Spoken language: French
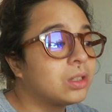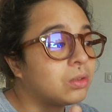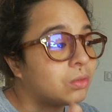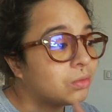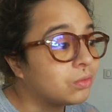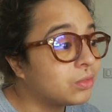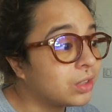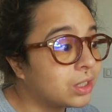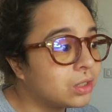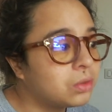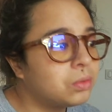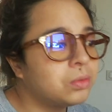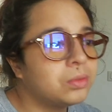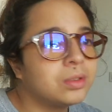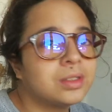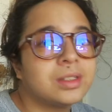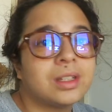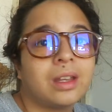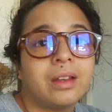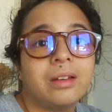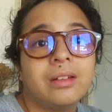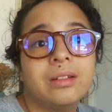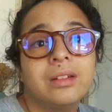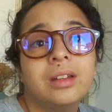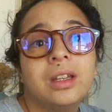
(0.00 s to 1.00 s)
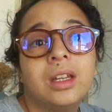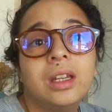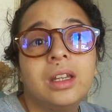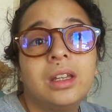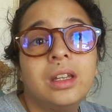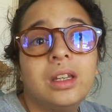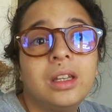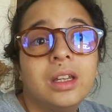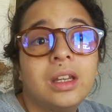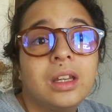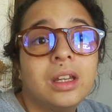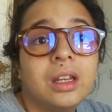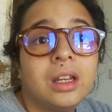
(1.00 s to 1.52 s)
qui ont vécu ça
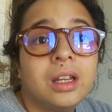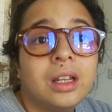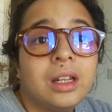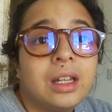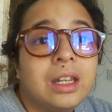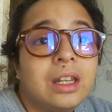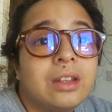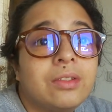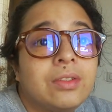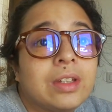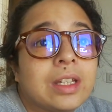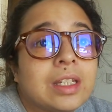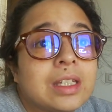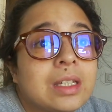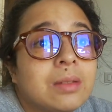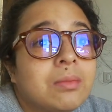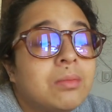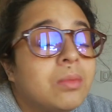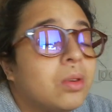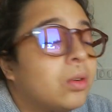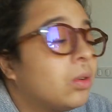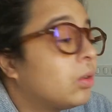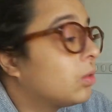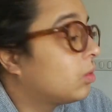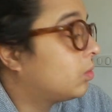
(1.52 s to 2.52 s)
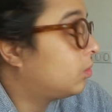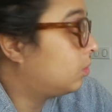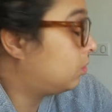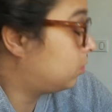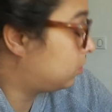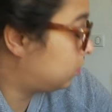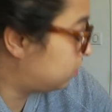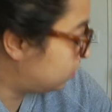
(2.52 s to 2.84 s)
les victimes euh,